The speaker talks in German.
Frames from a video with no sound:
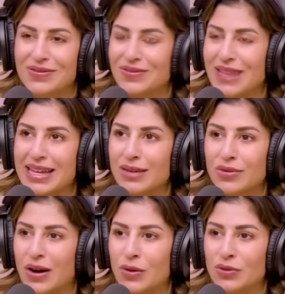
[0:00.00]
welche
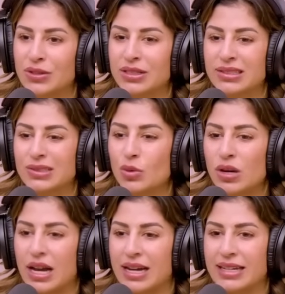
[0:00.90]
Frau würde so
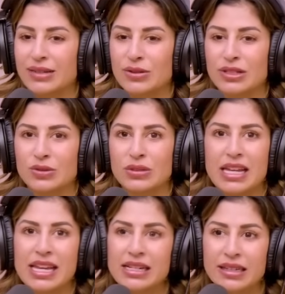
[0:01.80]
leiden oder so ein
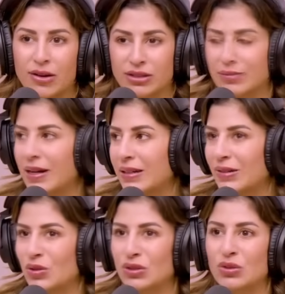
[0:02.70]
Hehl draus
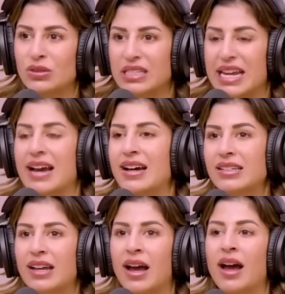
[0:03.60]
machen und so ein
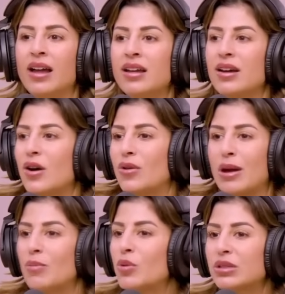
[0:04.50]
Theater und
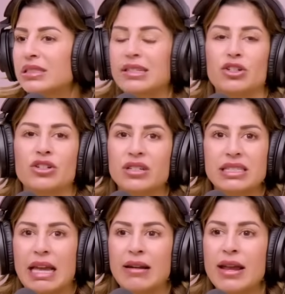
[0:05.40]
am Boden
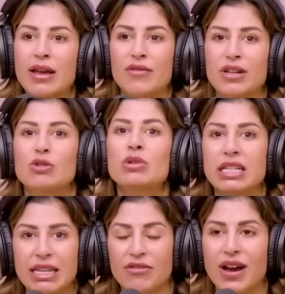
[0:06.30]
zerstört sein, wenn du
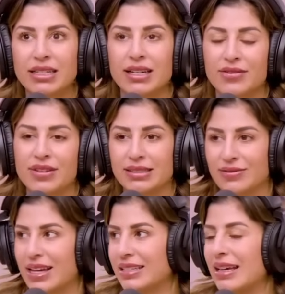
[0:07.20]
nicht der Vater
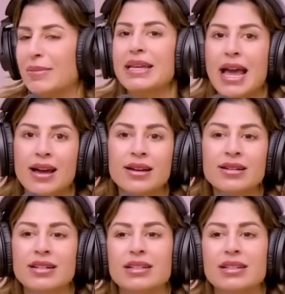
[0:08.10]
gewesen wärst. Aber ja,